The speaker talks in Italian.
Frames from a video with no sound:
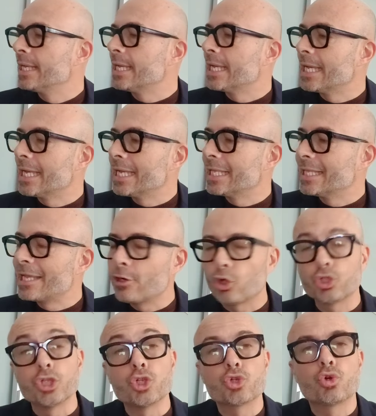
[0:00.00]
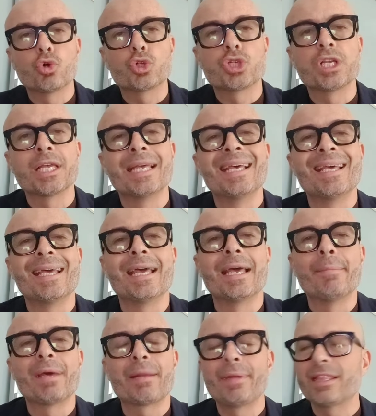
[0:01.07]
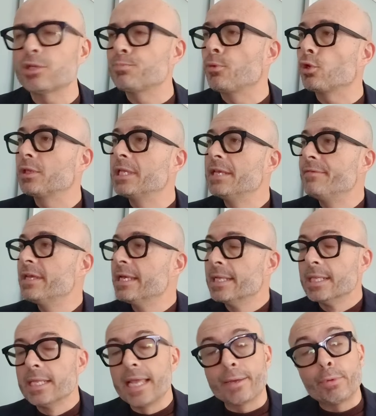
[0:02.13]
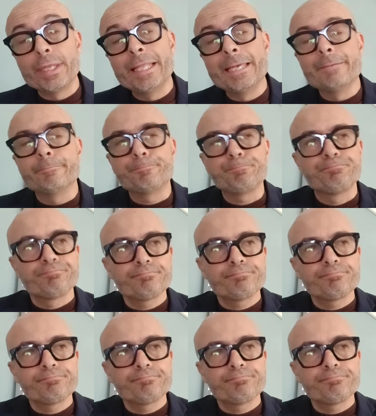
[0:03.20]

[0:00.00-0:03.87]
eh, dei nostri discorsi eh, meramente sportivi e quindi